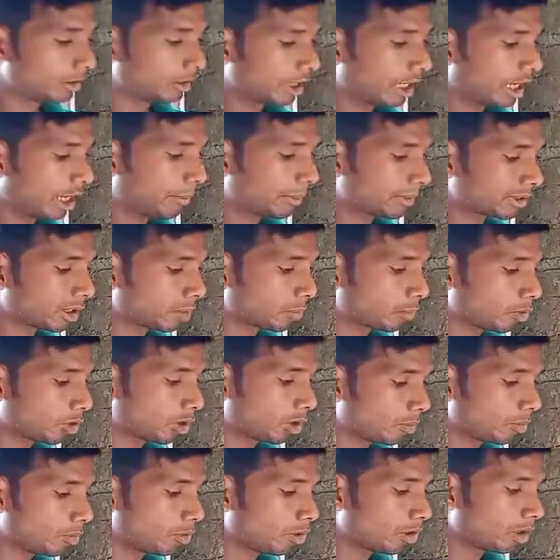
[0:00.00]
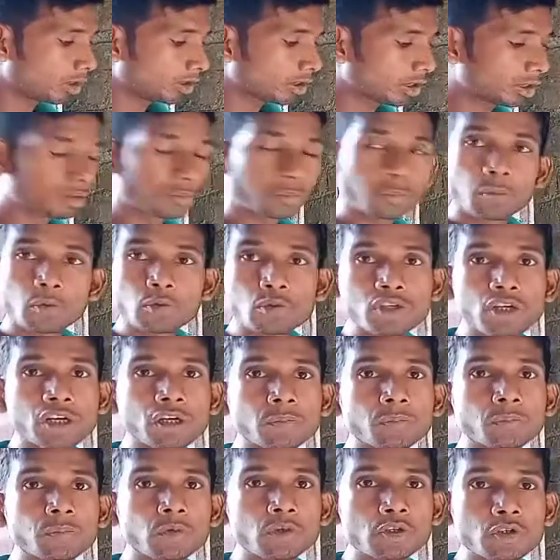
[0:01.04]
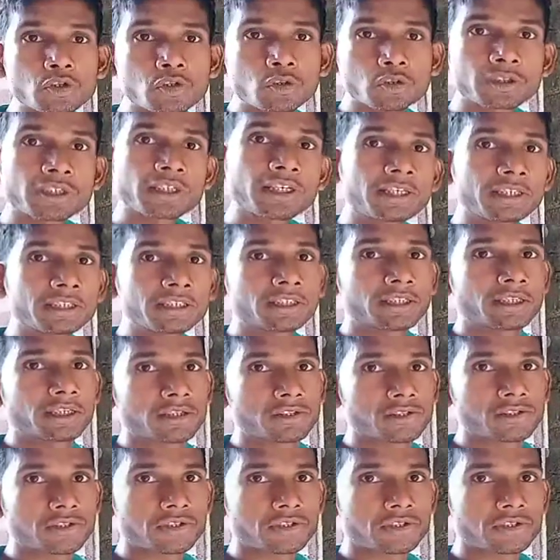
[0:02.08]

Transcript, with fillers: আমাদের পড়াবো অর্থাৎ পোশাক পরিচ্ছদের ইতিহাস